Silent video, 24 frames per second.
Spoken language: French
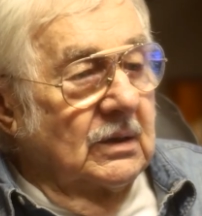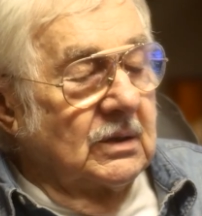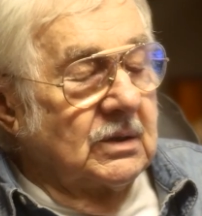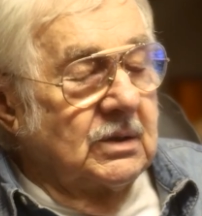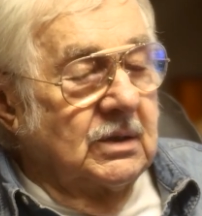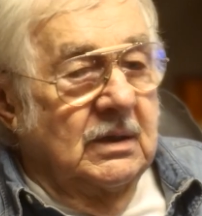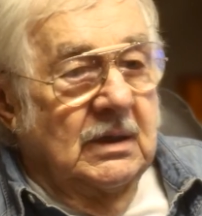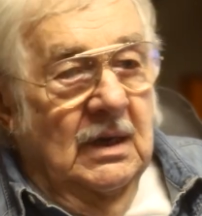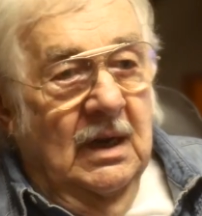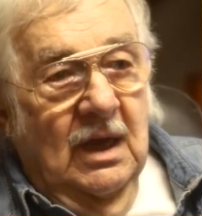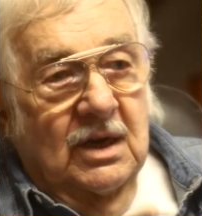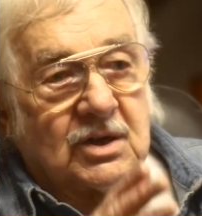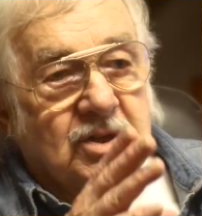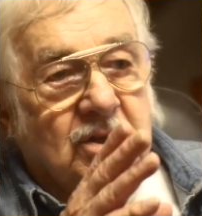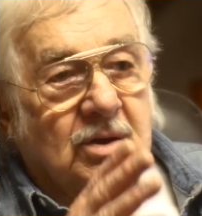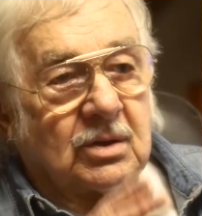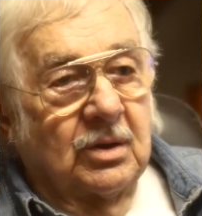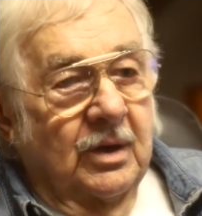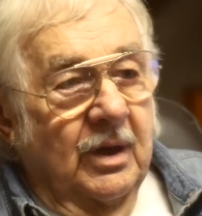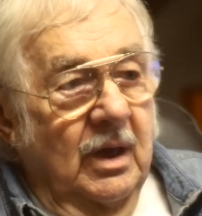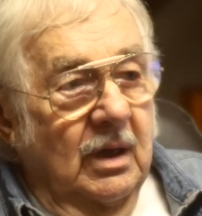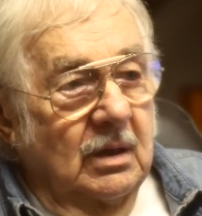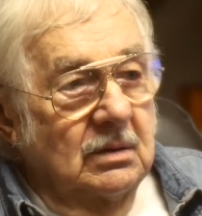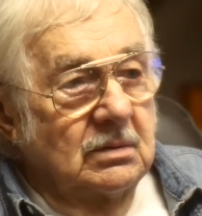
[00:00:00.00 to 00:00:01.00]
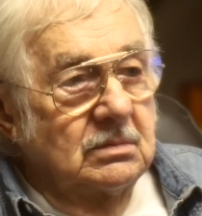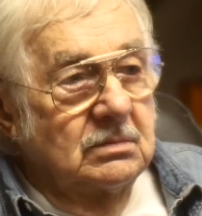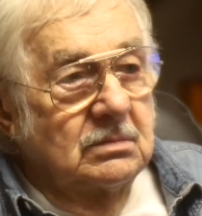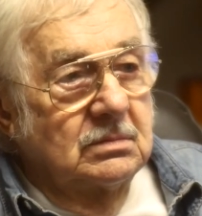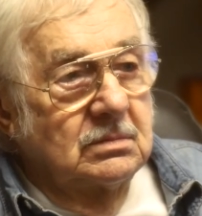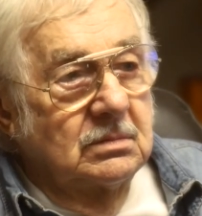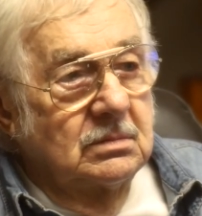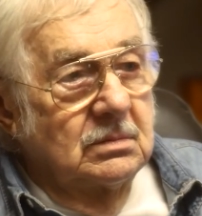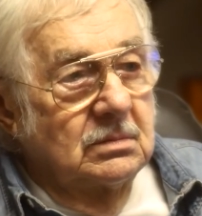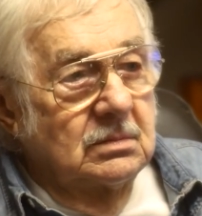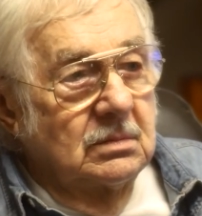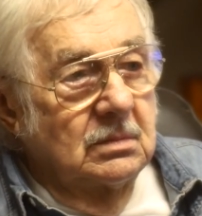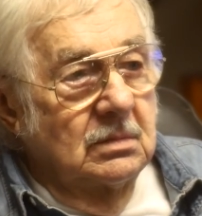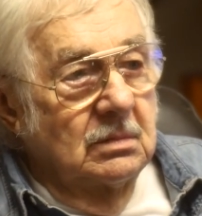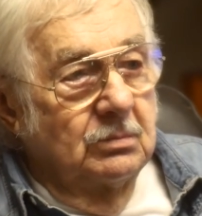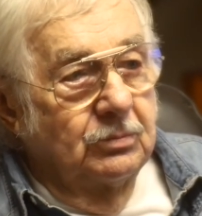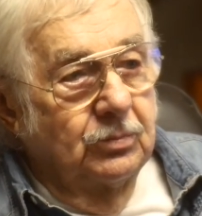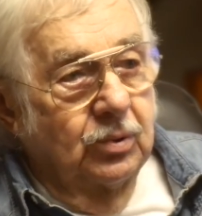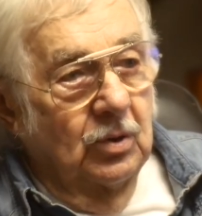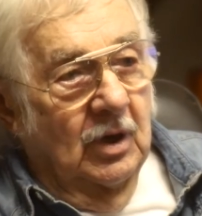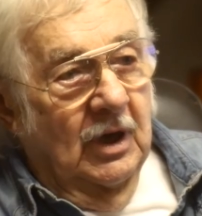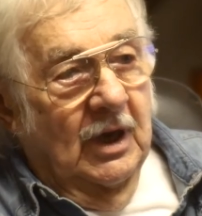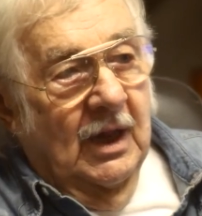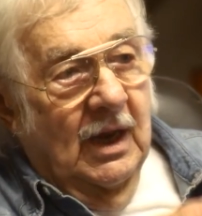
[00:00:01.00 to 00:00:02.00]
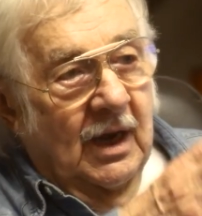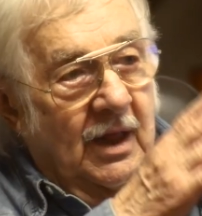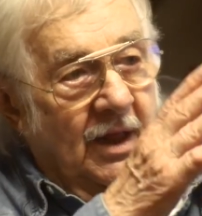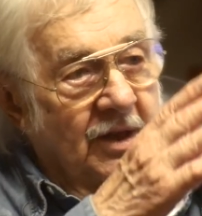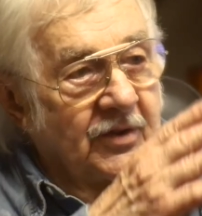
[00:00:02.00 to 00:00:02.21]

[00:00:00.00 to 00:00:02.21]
Je dis là, je connais. Pour aller à la